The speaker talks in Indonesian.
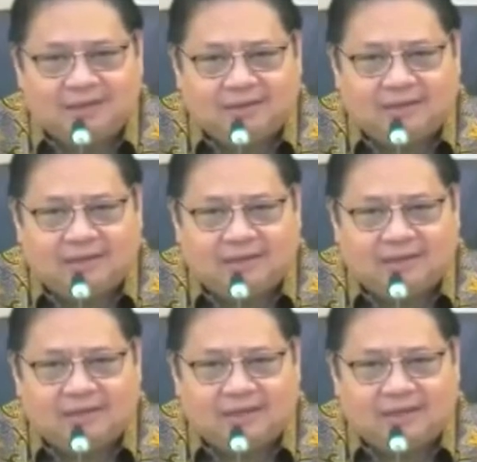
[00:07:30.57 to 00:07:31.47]

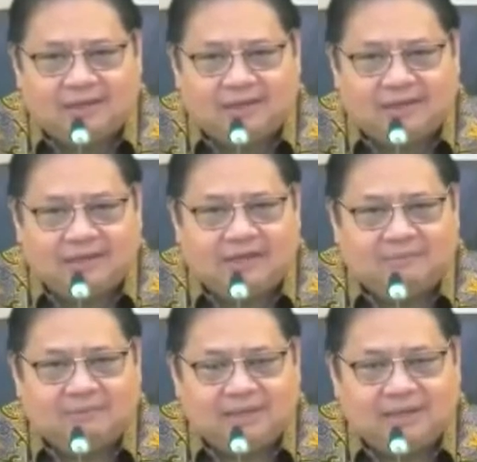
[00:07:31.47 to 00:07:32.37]
dan uh, dengan
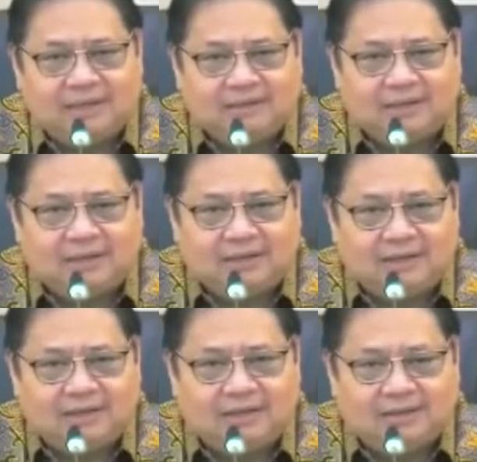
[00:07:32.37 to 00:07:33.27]
demikian nanti akan
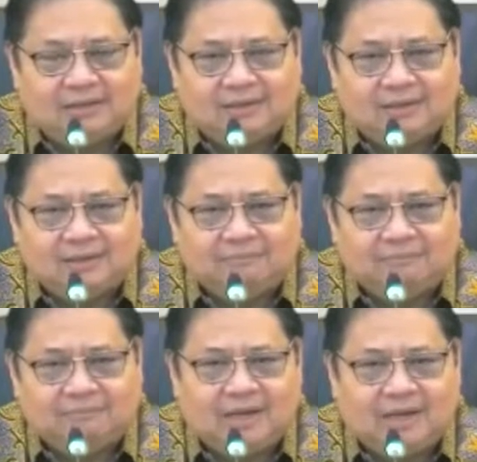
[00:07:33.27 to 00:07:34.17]
ada
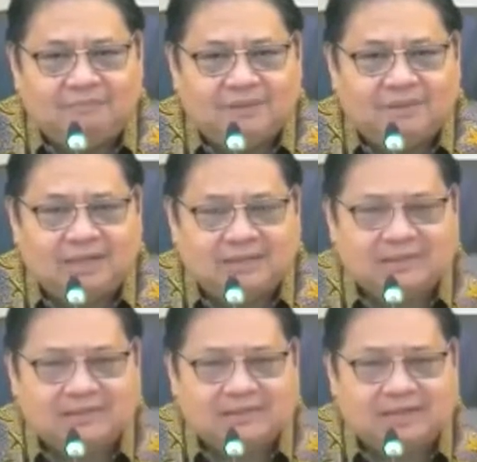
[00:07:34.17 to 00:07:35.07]
tambahan penjelasan
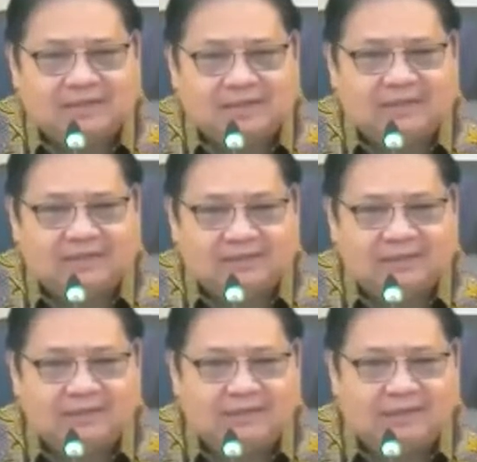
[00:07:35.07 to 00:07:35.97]
secara teknis
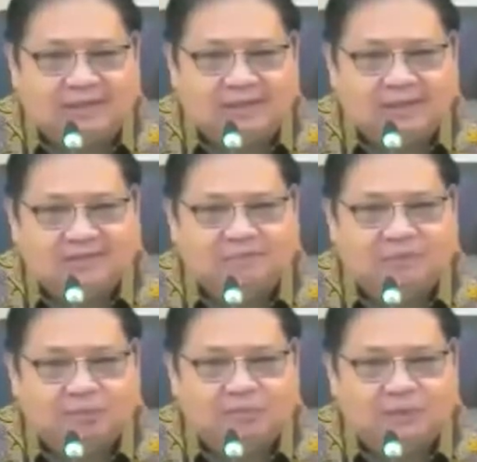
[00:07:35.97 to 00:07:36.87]
uh,
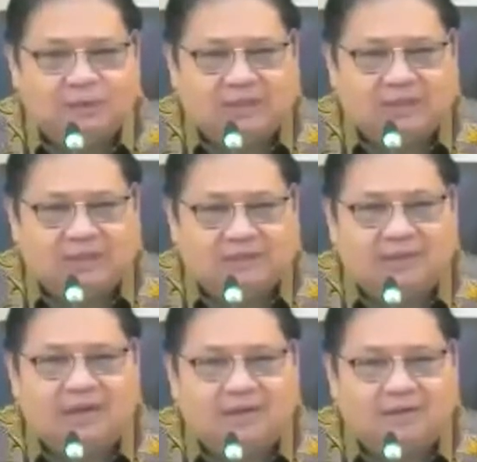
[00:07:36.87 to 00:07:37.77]
sebelum uh,
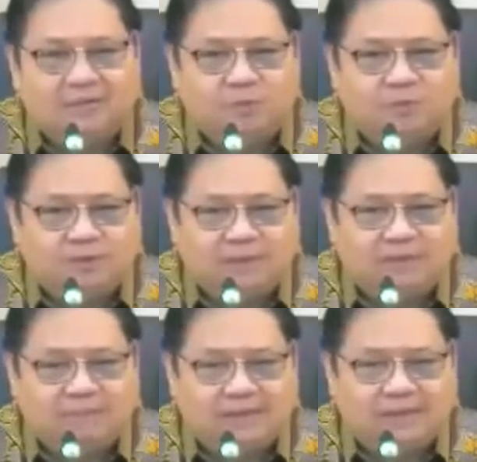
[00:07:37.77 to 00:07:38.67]
tanggal
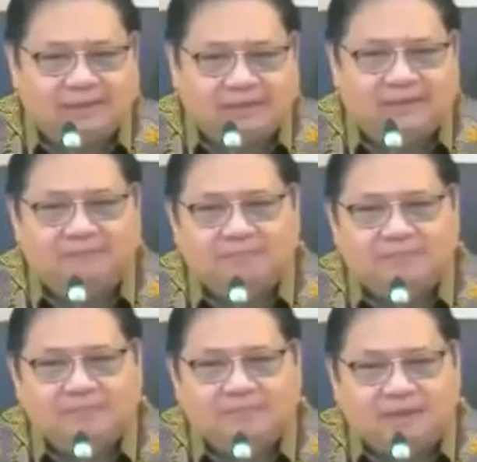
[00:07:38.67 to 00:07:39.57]
23 Mei nanti.
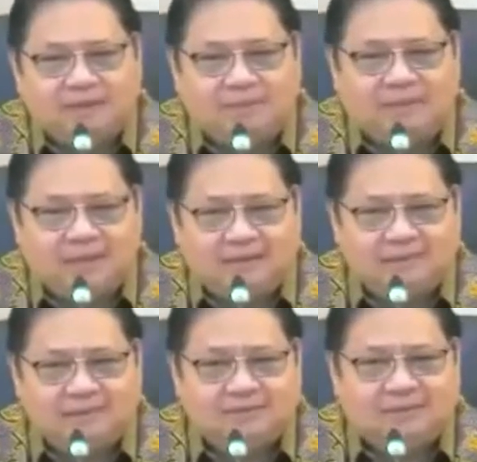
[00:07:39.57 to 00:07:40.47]

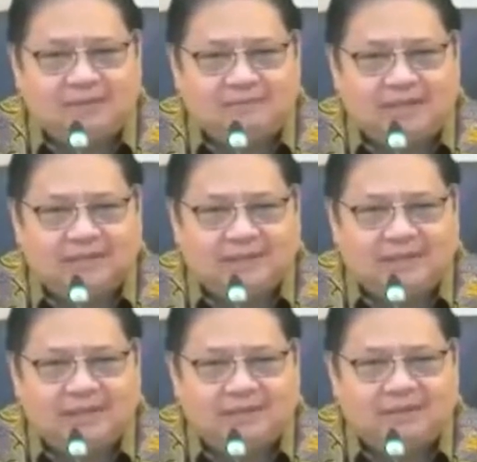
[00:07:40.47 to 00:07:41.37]
Demikian, terima
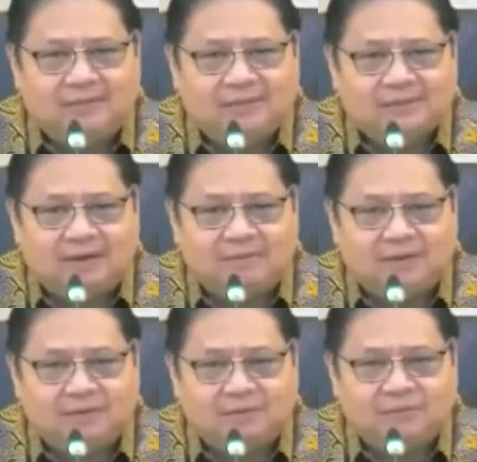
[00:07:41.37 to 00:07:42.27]
kasih.
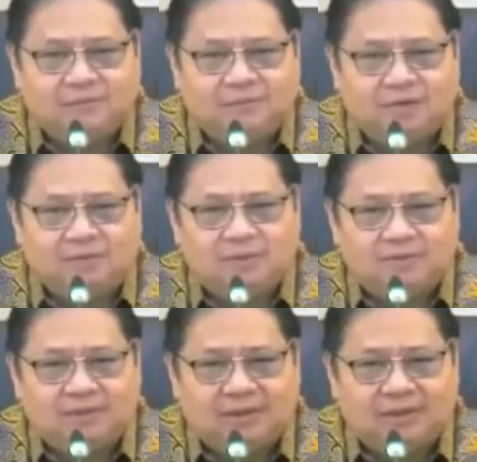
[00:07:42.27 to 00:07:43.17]
Wassalamualaikum
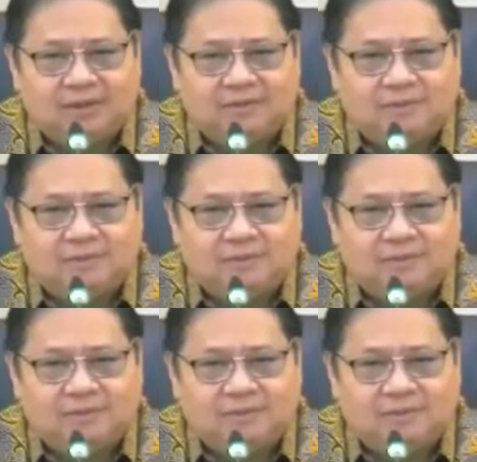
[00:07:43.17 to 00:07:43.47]
warahmatullahi